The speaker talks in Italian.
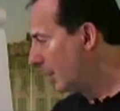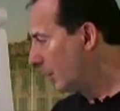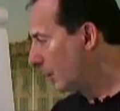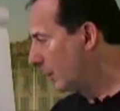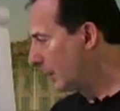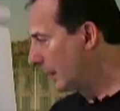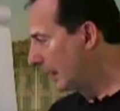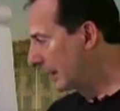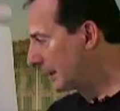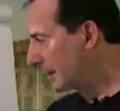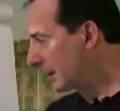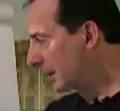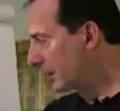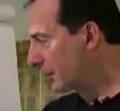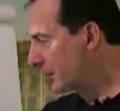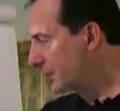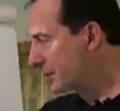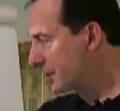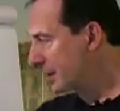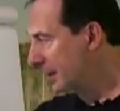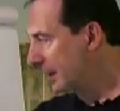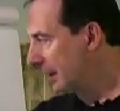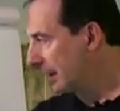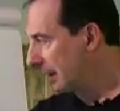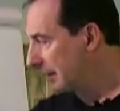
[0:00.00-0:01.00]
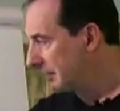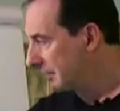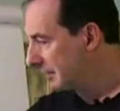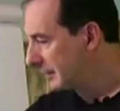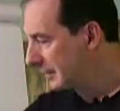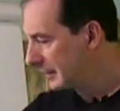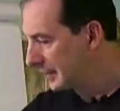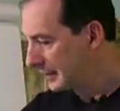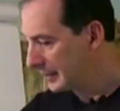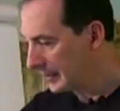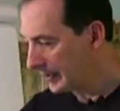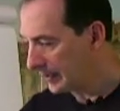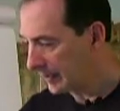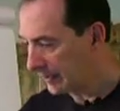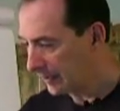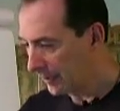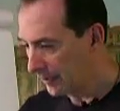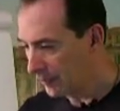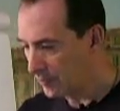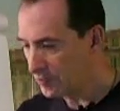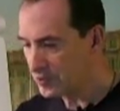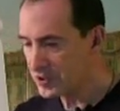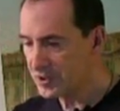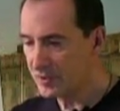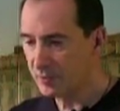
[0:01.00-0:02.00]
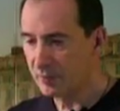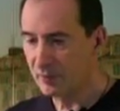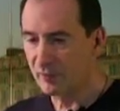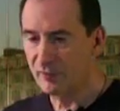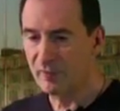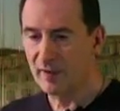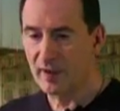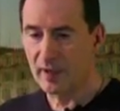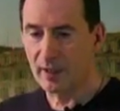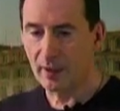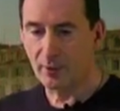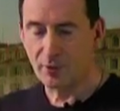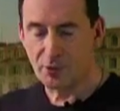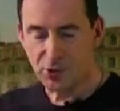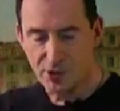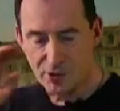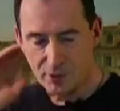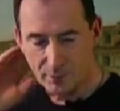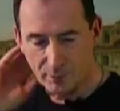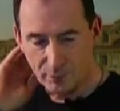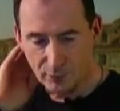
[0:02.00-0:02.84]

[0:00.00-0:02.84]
Un'altra cosa che, eh, che, non si può fare a questo